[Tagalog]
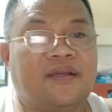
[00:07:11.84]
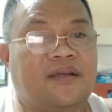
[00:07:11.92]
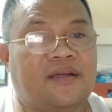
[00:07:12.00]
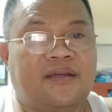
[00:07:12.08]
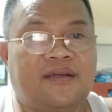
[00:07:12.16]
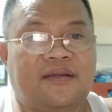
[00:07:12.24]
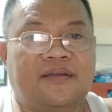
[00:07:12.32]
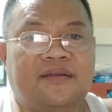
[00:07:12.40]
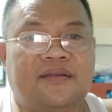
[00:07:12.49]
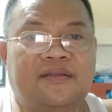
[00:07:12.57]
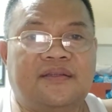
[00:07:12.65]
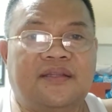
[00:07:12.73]
Kaya,
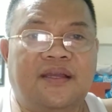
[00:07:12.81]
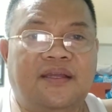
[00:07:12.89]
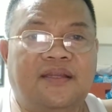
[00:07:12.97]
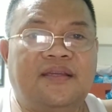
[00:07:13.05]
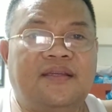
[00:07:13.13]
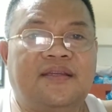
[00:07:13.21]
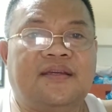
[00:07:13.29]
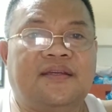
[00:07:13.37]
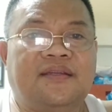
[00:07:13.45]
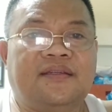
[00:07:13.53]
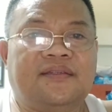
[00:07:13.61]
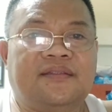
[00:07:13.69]

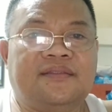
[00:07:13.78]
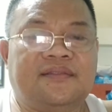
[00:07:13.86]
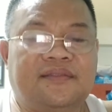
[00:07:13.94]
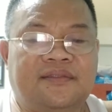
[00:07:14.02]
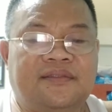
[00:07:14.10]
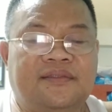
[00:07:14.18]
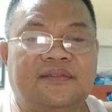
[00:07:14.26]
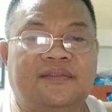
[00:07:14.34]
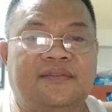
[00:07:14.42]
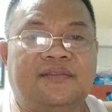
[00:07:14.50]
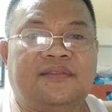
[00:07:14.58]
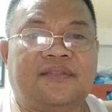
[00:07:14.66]
inay-inay.
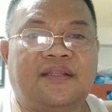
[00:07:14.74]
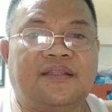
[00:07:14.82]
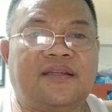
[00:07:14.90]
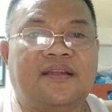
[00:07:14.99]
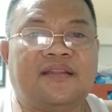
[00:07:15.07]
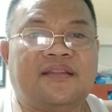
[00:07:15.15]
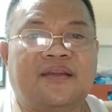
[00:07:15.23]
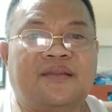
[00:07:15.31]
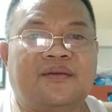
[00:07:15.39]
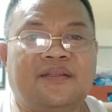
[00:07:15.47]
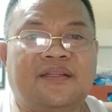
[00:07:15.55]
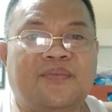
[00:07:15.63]
Salita lang tayo
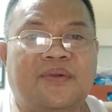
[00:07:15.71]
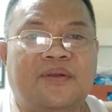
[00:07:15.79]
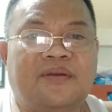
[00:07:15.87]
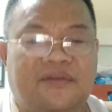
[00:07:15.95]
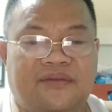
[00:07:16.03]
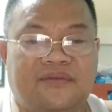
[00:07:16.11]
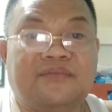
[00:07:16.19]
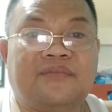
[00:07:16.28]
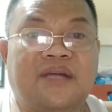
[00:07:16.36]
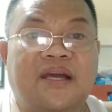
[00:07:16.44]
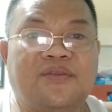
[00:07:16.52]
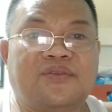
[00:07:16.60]
ng lima,
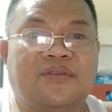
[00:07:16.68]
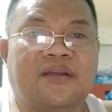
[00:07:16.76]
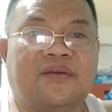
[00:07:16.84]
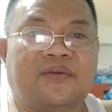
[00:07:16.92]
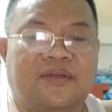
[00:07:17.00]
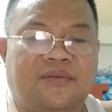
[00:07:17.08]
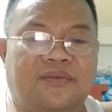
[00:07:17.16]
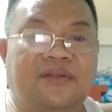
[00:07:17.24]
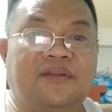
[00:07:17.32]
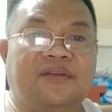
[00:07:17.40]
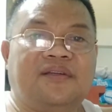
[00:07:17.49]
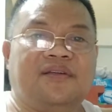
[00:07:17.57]
yung maayos lang. Huwag yung
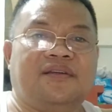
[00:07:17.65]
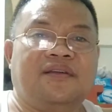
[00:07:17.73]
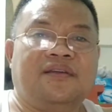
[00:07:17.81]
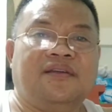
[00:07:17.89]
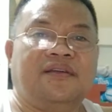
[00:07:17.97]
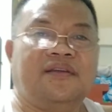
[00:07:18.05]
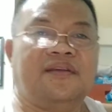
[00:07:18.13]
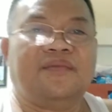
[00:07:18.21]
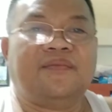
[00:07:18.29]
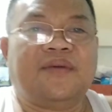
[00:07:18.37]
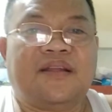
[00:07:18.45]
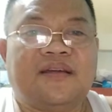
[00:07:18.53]
nag,
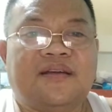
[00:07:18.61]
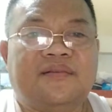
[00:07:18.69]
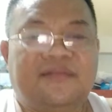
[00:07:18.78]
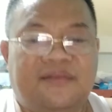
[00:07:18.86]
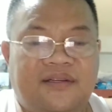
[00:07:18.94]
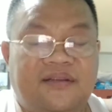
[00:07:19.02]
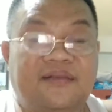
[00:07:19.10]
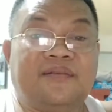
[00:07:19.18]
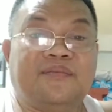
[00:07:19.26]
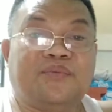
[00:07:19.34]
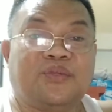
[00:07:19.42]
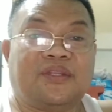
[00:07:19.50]
parang
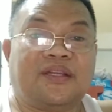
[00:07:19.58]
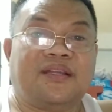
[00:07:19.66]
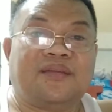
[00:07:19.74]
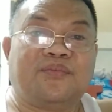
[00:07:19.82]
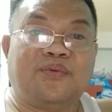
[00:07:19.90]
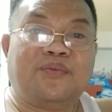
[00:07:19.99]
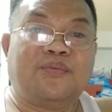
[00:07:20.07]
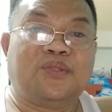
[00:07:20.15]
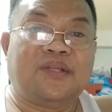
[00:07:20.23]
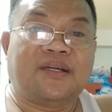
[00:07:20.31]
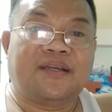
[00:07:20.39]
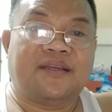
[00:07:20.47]
puta na
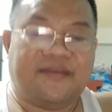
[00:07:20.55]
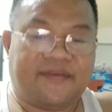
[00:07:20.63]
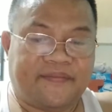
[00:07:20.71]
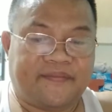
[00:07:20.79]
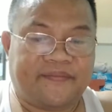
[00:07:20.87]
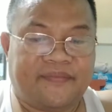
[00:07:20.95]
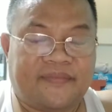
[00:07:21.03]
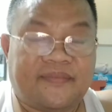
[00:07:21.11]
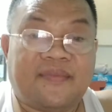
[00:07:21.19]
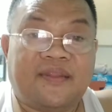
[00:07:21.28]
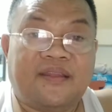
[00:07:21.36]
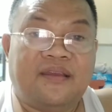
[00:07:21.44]
nagpuputak eh.
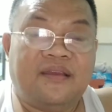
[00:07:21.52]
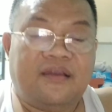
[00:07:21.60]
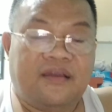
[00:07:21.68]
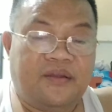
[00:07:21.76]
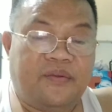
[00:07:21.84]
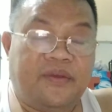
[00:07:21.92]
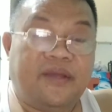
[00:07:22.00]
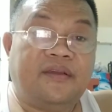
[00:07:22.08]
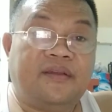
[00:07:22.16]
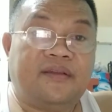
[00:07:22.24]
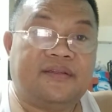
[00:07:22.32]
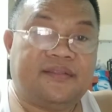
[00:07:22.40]

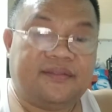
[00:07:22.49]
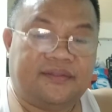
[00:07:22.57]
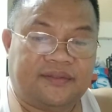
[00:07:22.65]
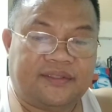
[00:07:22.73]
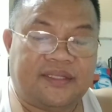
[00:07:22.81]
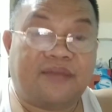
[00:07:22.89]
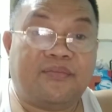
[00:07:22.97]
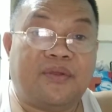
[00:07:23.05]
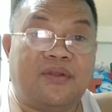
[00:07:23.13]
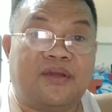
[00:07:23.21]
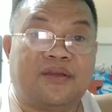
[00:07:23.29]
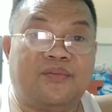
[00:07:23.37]
Anyway, sinabi
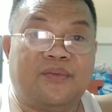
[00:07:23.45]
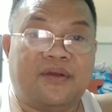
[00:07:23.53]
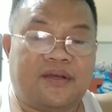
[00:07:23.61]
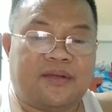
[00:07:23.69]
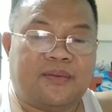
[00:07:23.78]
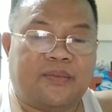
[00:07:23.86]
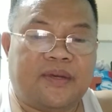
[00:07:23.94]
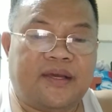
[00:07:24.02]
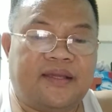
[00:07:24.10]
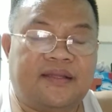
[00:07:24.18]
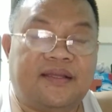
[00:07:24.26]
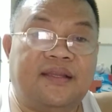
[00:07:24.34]
ko lang yan mga
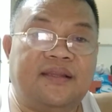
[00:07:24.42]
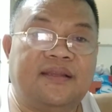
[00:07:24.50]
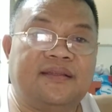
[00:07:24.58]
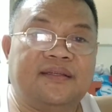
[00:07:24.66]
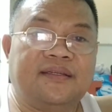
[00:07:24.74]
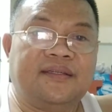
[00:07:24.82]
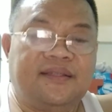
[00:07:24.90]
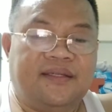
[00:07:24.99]
kababayan dahil